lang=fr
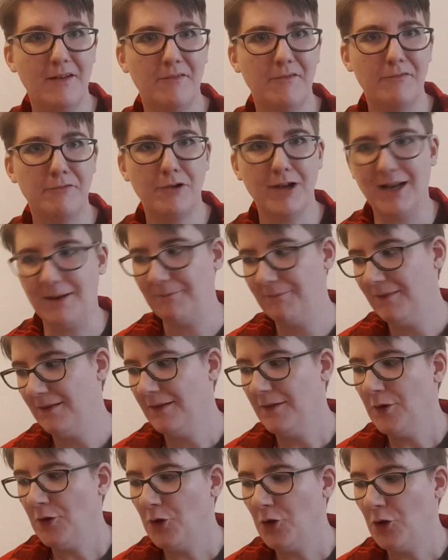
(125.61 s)
Voilà.
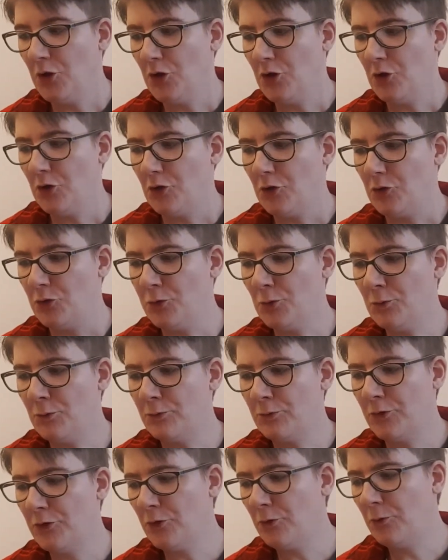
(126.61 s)

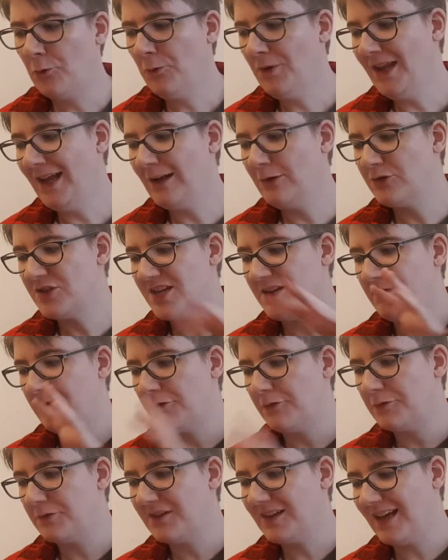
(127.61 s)
Donc, on a le
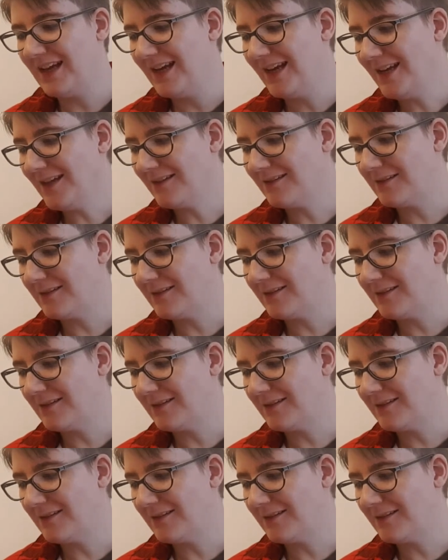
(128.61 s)
chiffre de 13,